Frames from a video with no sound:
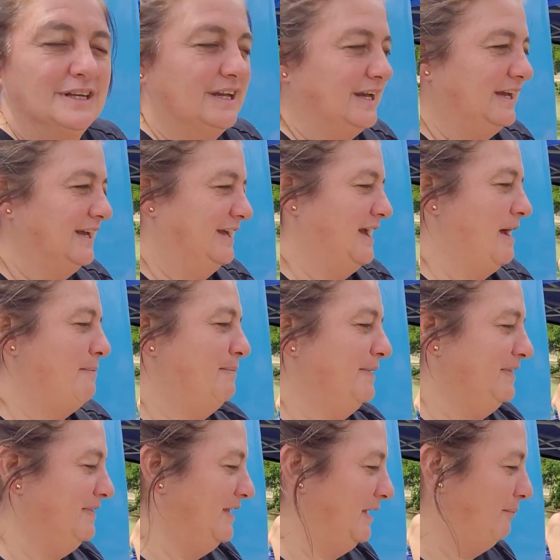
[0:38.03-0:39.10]
a
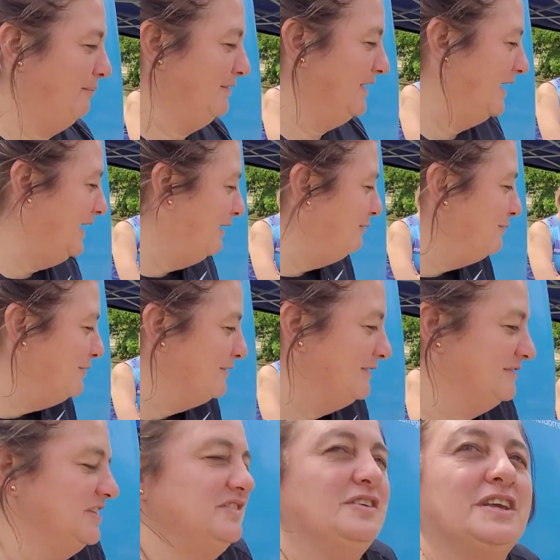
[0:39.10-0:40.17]
aprender, porque hay algunos que
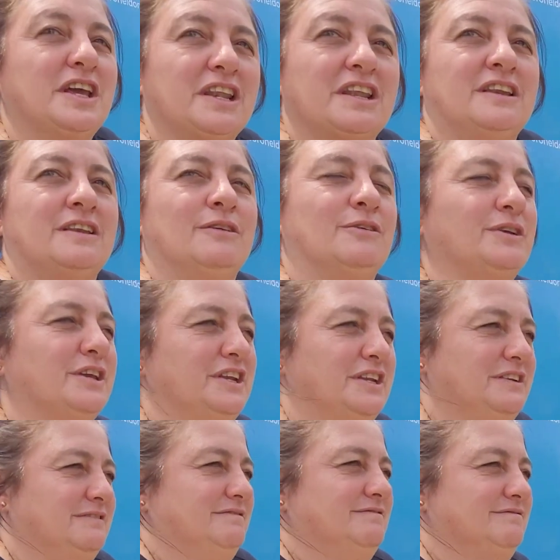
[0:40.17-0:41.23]
se cierran y no quieren,
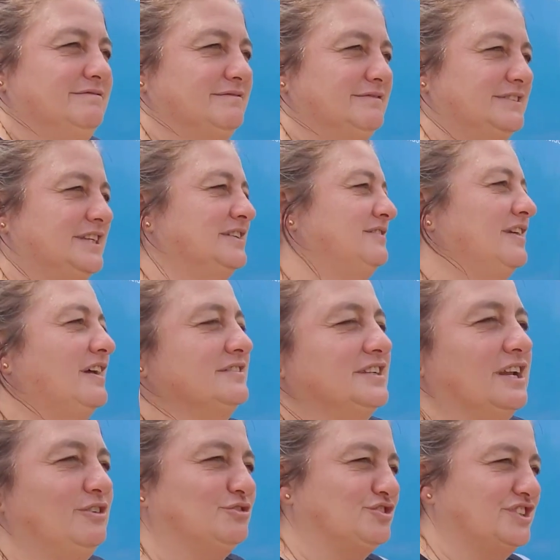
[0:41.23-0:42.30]
ya está, ya
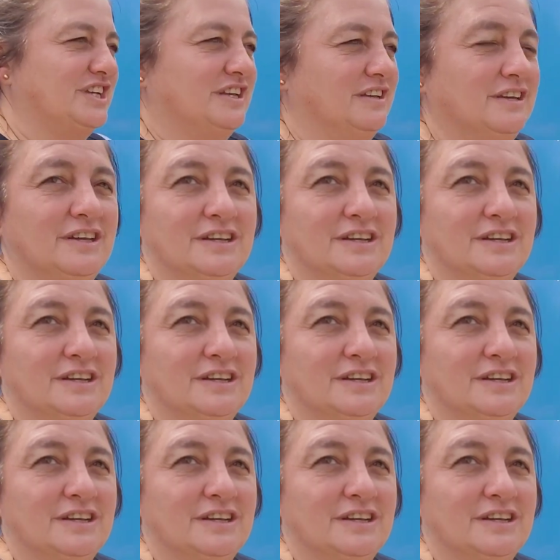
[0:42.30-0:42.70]
lo sé.